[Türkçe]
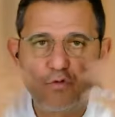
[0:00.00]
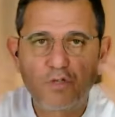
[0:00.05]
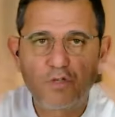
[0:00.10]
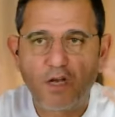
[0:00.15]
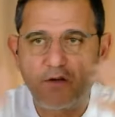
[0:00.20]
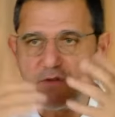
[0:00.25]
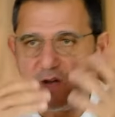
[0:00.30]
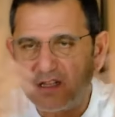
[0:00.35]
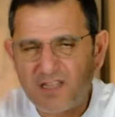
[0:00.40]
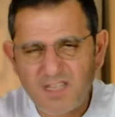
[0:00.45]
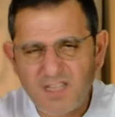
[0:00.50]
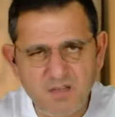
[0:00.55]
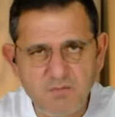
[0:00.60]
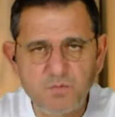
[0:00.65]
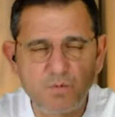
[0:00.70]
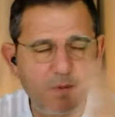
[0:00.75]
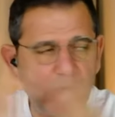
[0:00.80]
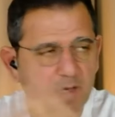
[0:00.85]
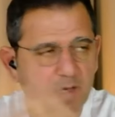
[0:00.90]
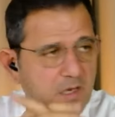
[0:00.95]
uzak vadede
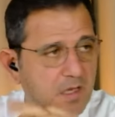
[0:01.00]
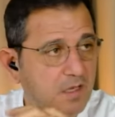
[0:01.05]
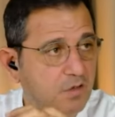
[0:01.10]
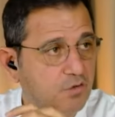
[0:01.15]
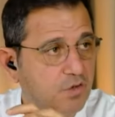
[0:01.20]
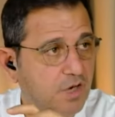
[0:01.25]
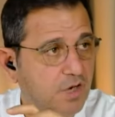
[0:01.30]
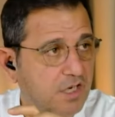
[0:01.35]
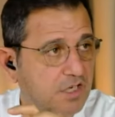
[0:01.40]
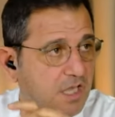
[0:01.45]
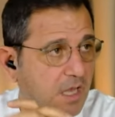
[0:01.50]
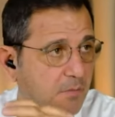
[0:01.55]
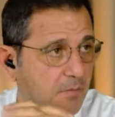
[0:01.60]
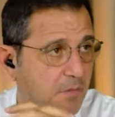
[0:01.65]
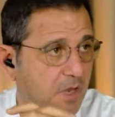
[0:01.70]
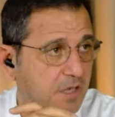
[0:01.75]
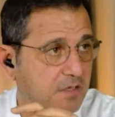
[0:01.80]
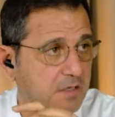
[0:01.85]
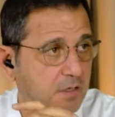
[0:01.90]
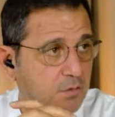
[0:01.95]
bir yıllık süreçten
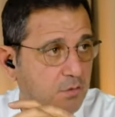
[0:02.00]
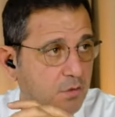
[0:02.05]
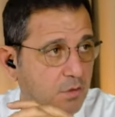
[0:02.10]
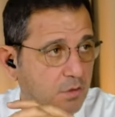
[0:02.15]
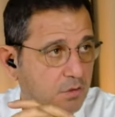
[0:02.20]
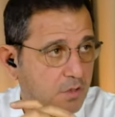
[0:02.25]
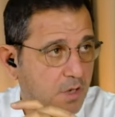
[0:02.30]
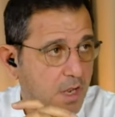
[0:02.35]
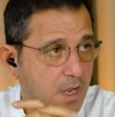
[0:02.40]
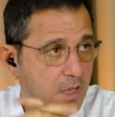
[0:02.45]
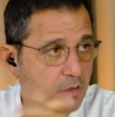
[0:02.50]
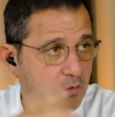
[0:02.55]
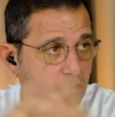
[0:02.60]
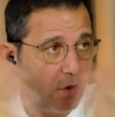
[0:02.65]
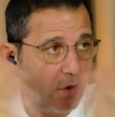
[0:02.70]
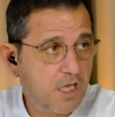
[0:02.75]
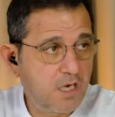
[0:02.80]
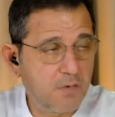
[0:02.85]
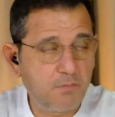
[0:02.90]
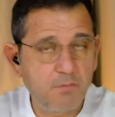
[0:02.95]
bahsediyoruz.
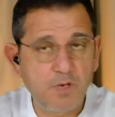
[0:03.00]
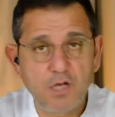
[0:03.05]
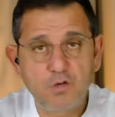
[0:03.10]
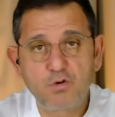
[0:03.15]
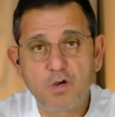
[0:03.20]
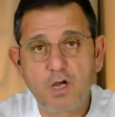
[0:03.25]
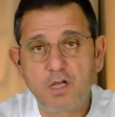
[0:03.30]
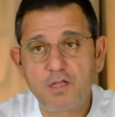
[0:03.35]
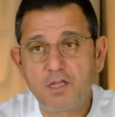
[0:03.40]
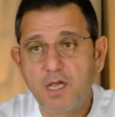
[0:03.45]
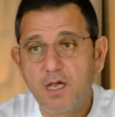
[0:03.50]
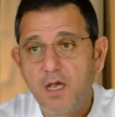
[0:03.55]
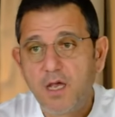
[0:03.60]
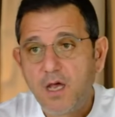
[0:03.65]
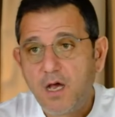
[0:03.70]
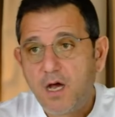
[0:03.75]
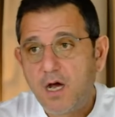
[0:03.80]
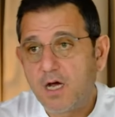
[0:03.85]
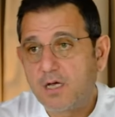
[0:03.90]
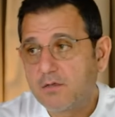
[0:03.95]
Doların bile şu anda
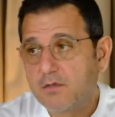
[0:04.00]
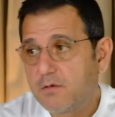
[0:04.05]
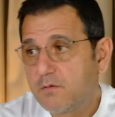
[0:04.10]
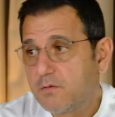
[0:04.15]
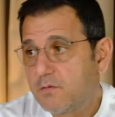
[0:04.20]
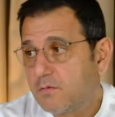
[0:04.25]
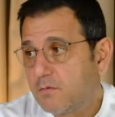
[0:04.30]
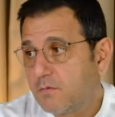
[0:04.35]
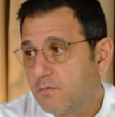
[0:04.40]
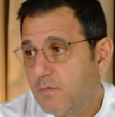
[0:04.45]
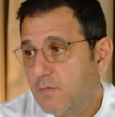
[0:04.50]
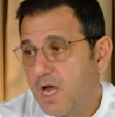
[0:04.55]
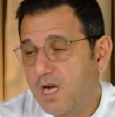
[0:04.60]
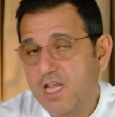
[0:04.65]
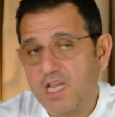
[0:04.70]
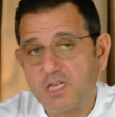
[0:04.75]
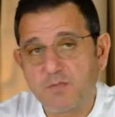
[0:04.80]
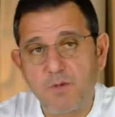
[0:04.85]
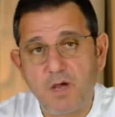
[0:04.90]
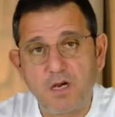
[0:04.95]

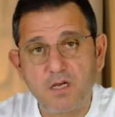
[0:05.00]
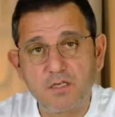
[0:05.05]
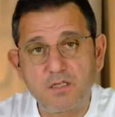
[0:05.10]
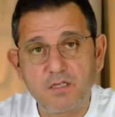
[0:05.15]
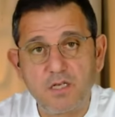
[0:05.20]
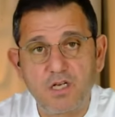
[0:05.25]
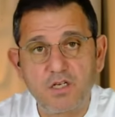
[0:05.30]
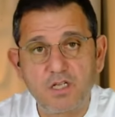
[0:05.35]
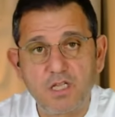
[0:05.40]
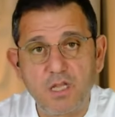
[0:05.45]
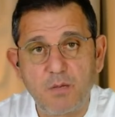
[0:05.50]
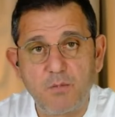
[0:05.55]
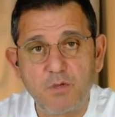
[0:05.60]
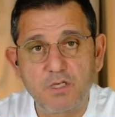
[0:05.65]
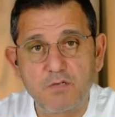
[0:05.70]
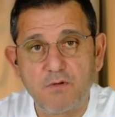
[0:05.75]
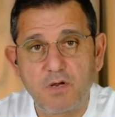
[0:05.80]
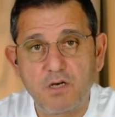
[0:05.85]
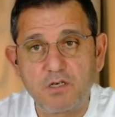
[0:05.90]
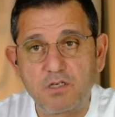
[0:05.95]
Merkez Bankası'nın
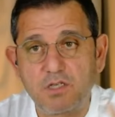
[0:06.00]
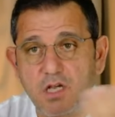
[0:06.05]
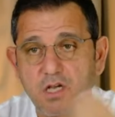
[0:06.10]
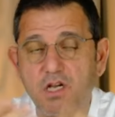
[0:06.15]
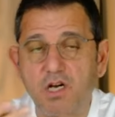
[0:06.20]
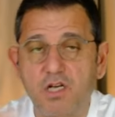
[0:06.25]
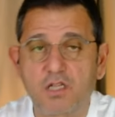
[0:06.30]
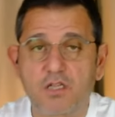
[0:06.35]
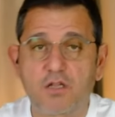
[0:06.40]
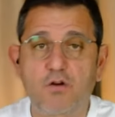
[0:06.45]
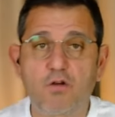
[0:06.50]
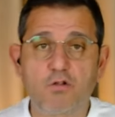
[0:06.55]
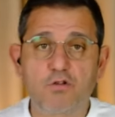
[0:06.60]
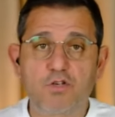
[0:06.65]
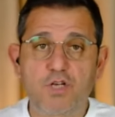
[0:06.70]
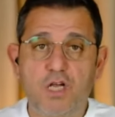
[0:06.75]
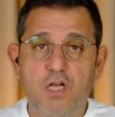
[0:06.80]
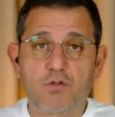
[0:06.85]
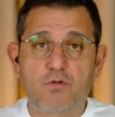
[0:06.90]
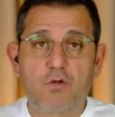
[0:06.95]
açıklaması var. İşte 40 lira
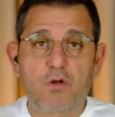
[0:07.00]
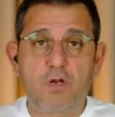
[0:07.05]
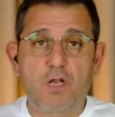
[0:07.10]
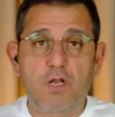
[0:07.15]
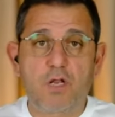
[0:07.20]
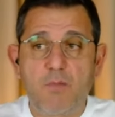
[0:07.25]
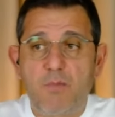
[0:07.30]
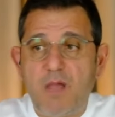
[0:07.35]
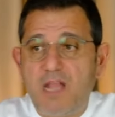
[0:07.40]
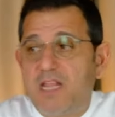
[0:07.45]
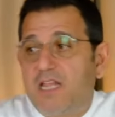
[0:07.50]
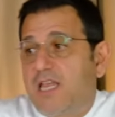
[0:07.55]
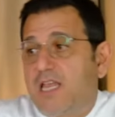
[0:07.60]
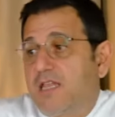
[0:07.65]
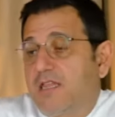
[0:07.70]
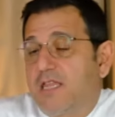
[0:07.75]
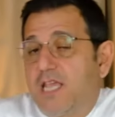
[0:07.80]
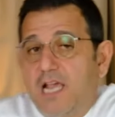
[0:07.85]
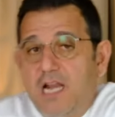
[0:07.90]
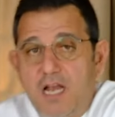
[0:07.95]
olacak diyorlar. E ben
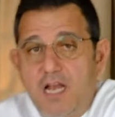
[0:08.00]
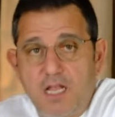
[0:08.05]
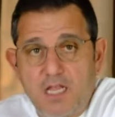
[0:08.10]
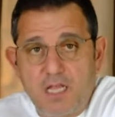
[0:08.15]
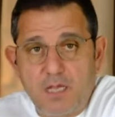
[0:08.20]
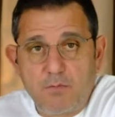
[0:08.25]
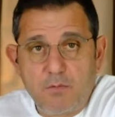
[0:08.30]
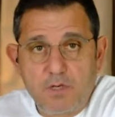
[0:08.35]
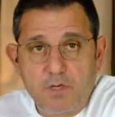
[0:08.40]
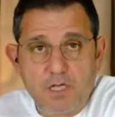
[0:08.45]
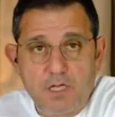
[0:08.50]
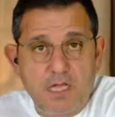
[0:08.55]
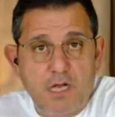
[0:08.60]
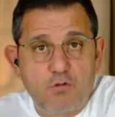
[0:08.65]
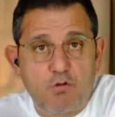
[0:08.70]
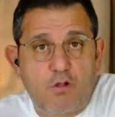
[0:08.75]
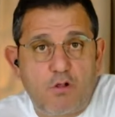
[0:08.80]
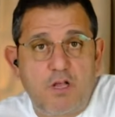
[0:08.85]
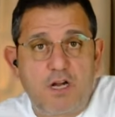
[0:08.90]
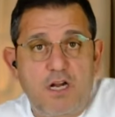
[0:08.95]
neden TL alayım?
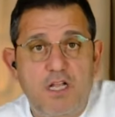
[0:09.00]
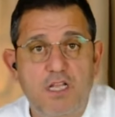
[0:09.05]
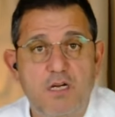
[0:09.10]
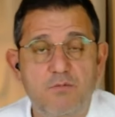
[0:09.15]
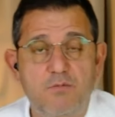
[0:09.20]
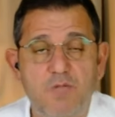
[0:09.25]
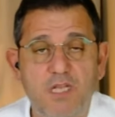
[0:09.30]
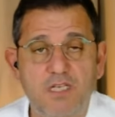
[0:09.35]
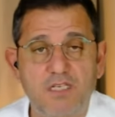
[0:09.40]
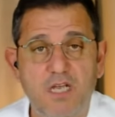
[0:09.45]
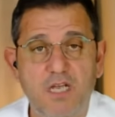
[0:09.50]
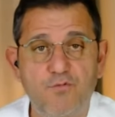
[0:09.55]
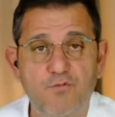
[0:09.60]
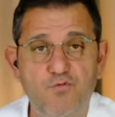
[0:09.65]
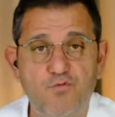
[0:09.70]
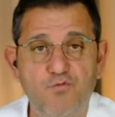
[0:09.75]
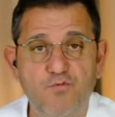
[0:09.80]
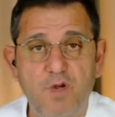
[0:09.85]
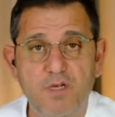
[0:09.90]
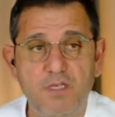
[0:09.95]
Gider dolar alırım
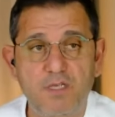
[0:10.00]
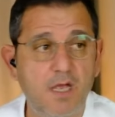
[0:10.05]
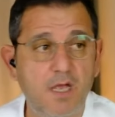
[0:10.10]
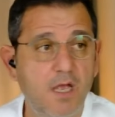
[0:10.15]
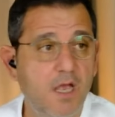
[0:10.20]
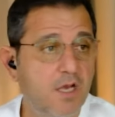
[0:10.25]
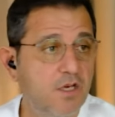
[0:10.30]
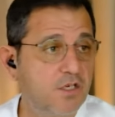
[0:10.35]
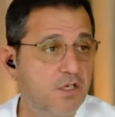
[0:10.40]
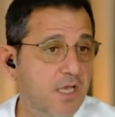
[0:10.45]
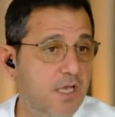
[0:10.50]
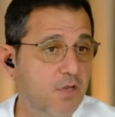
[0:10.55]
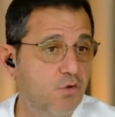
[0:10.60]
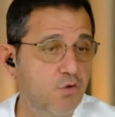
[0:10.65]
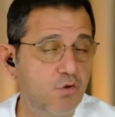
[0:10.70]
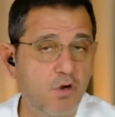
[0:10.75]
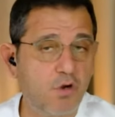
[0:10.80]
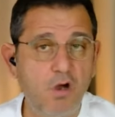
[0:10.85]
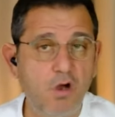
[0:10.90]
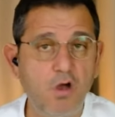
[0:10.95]
tasarrufum varsa. İşte
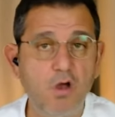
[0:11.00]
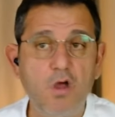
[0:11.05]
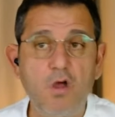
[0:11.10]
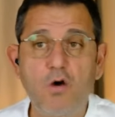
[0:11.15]
euro